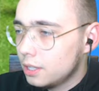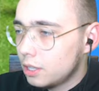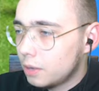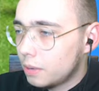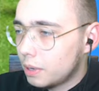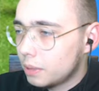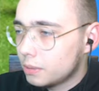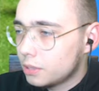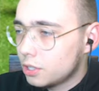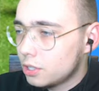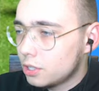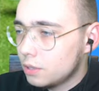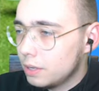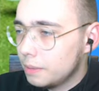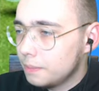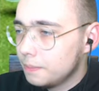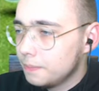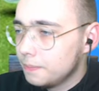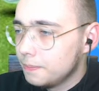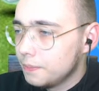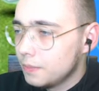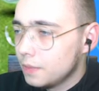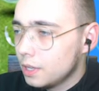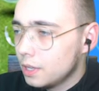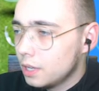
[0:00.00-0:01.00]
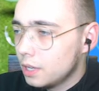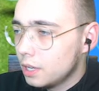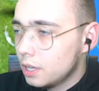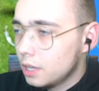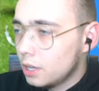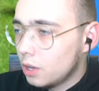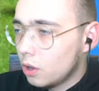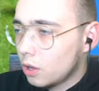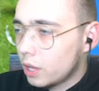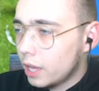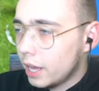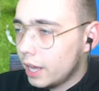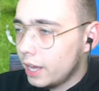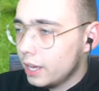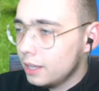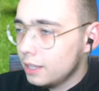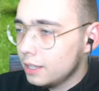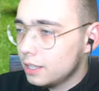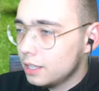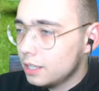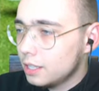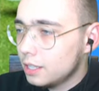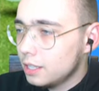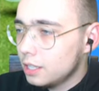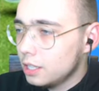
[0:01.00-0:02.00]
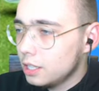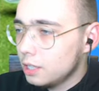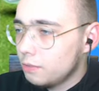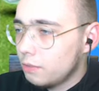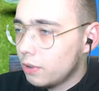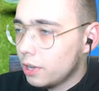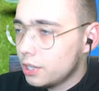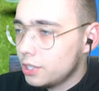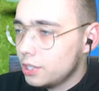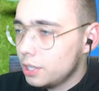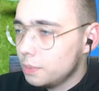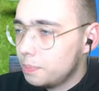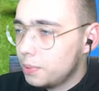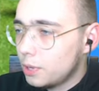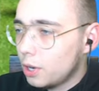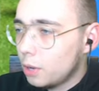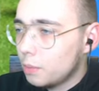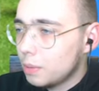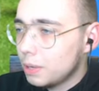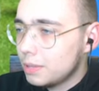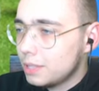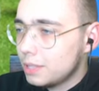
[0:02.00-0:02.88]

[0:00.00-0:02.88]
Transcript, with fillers: Dobra, przeżyłem. E, Okej. Okay. I właśnie problem